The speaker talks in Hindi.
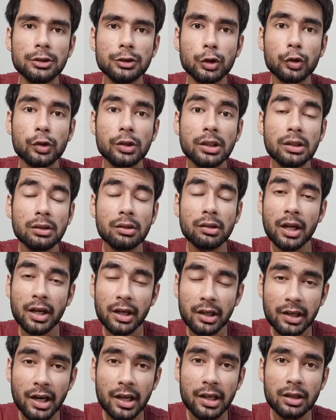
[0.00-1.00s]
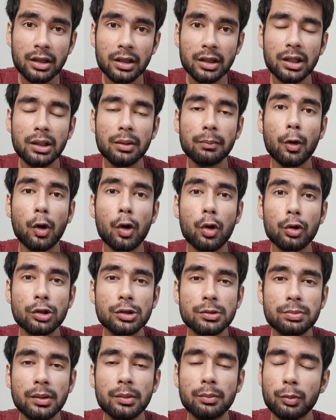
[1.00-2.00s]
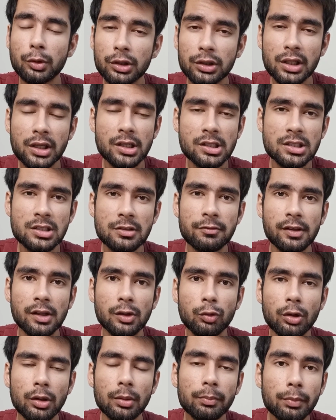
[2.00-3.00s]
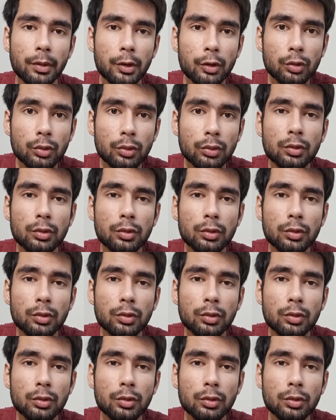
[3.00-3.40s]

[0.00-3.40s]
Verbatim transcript: जो कि नई ट्राई करी और उस पर बुरी तरीके से फेल हुए पर